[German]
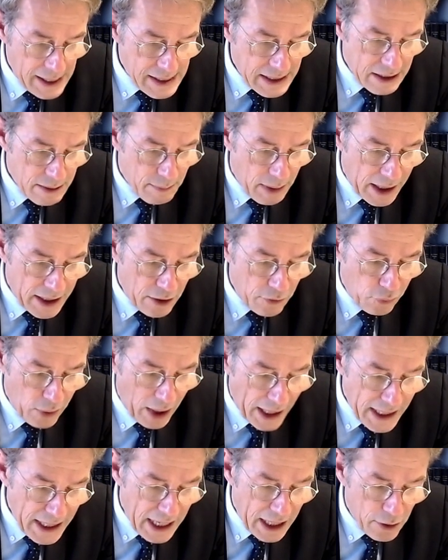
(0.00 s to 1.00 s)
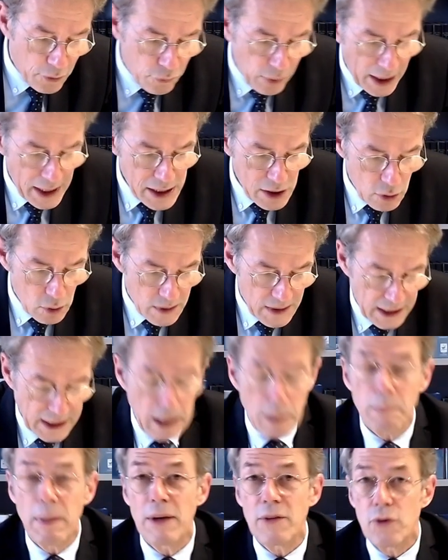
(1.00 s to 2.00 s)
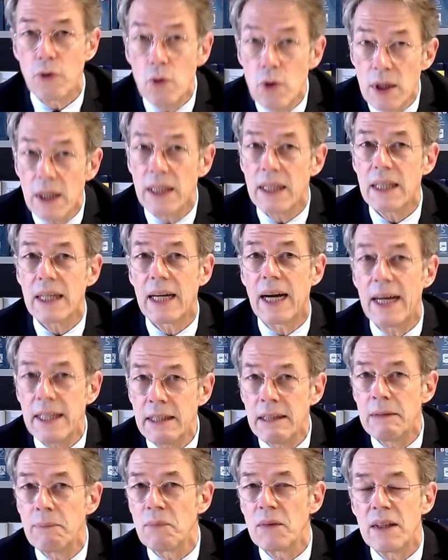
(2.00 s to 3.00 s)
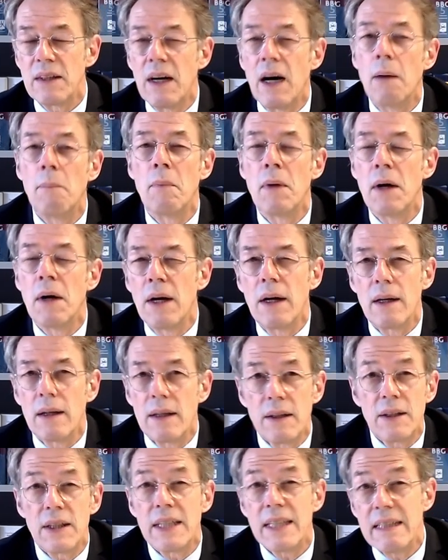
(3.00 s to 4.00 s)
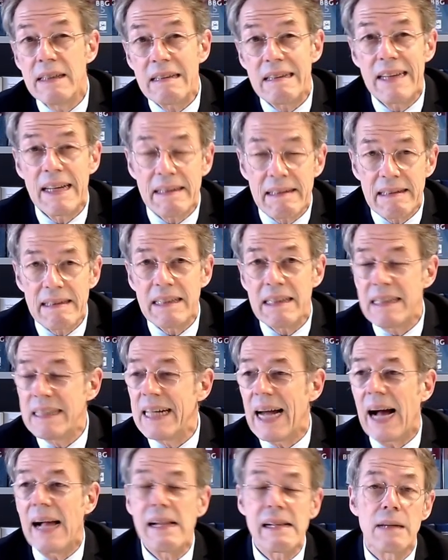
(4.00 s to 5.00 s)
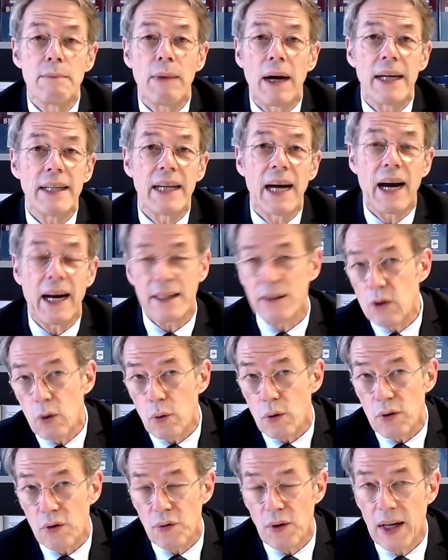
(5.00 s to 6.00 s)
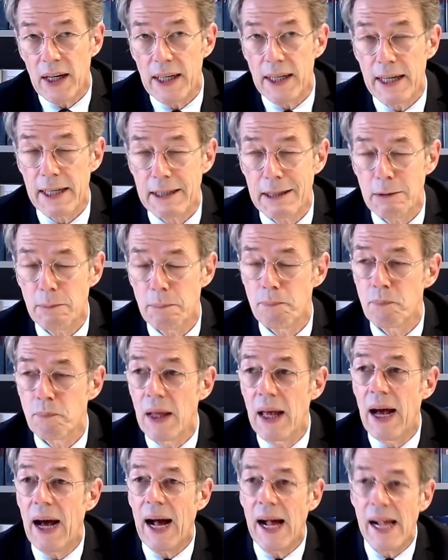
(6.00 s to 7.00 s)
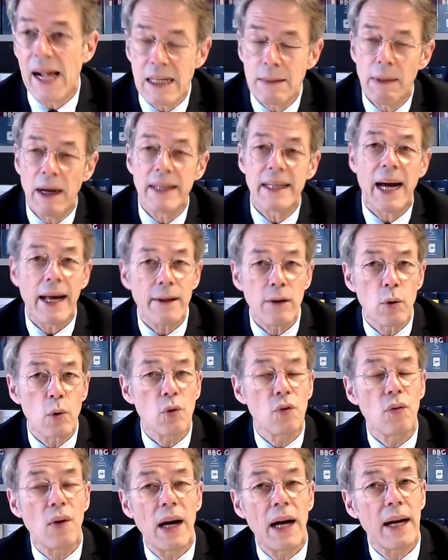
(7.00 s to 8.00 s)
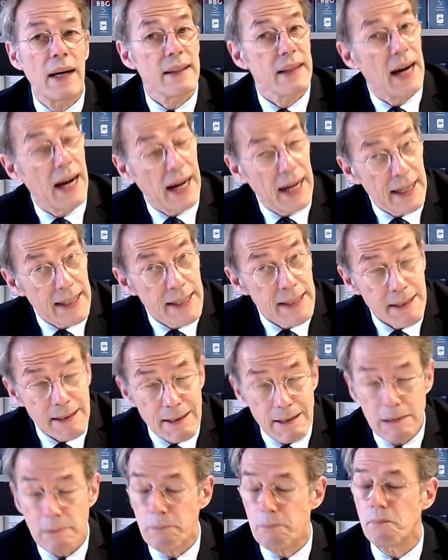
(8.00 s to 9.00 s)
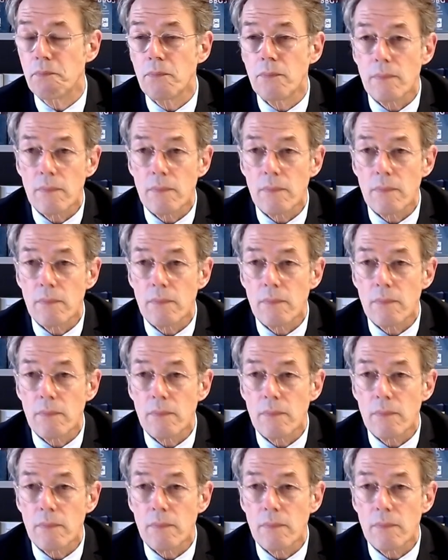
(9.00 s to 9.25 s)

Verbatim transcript: allgemeine freie Entfaltung seiner Persönlichkeit ähm, ist letztlich die allgemeine Handlungsfreiheit. Allgemeine Handlungsfreiheit heißt,